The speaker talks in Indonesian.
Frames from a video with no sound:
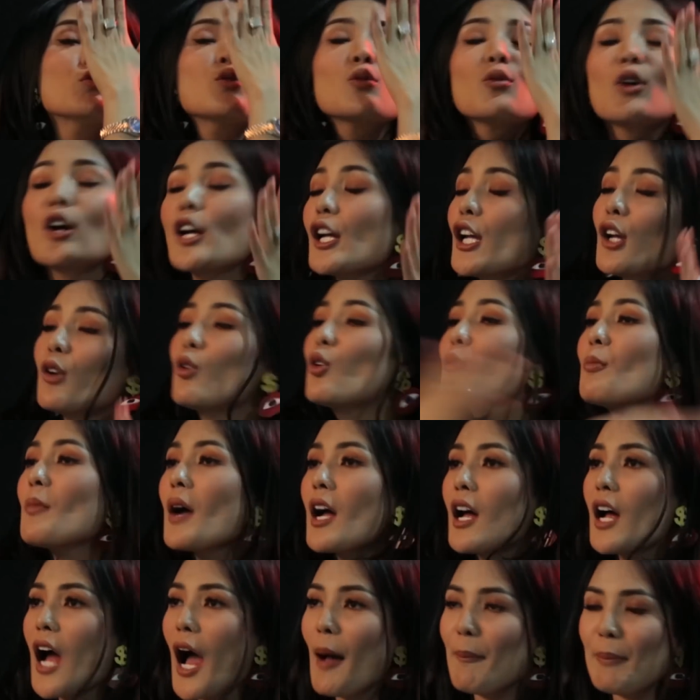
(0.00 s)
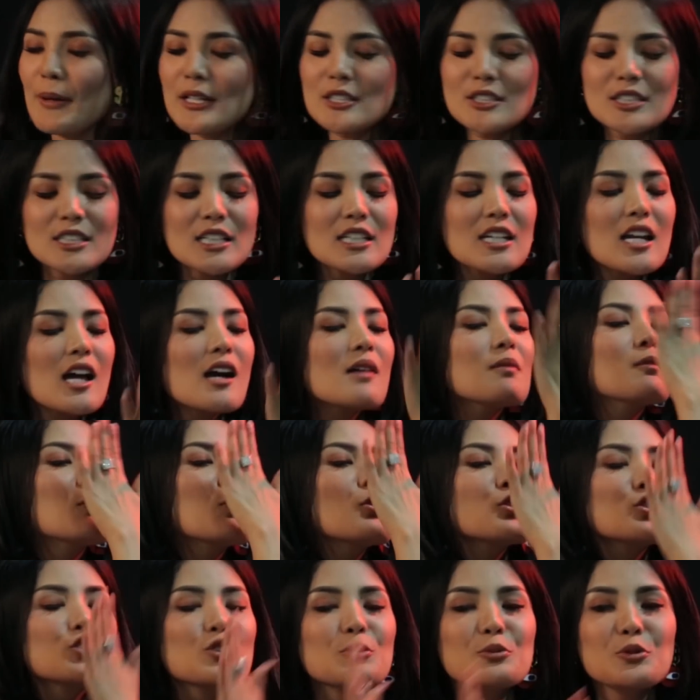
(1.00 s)
Lu, ini eh, lu mah apa sih nak
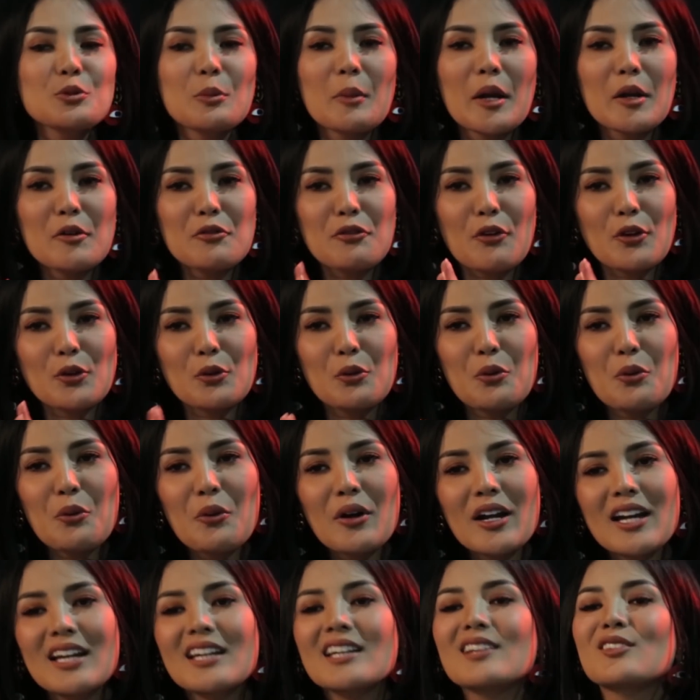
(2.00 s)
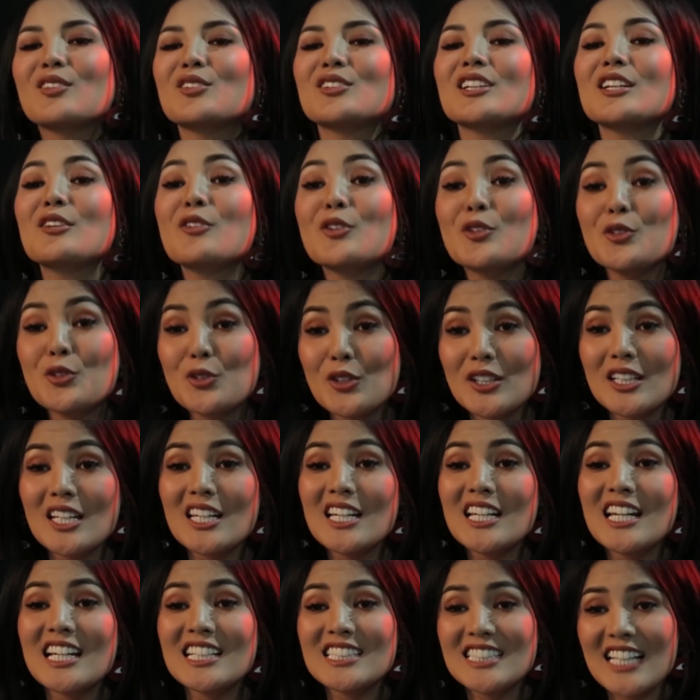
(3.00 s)
mau nyium-nyium handphone gue gitu. Jadi waktu itu kita
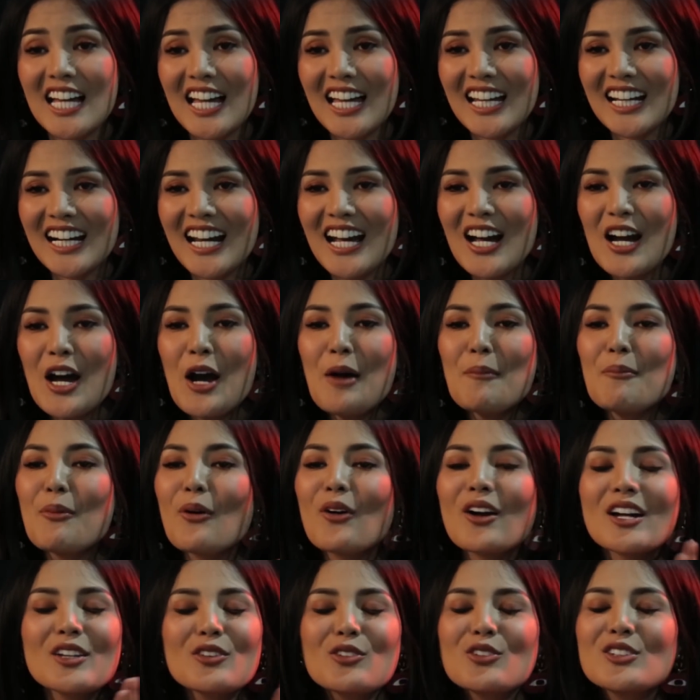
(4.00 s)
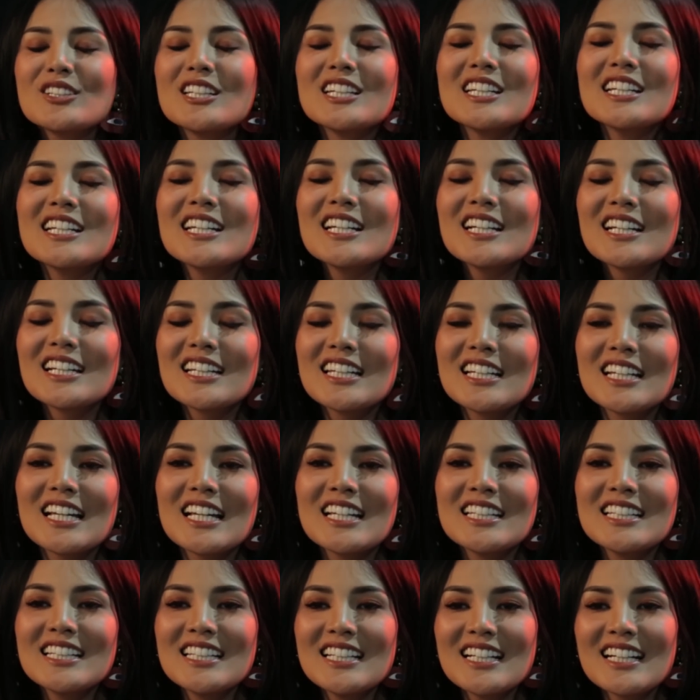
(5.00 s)
ada acara, pokoknya tuh jadi gila-gila
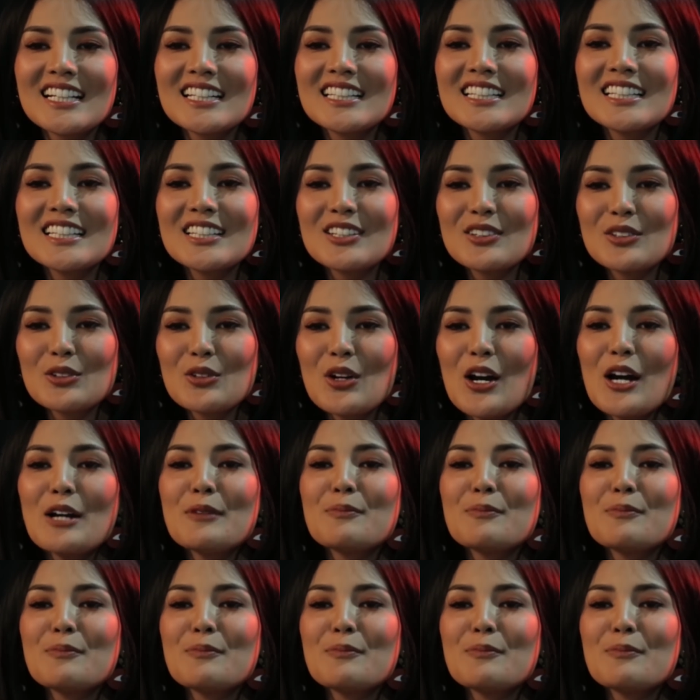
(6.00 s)
dia gitu.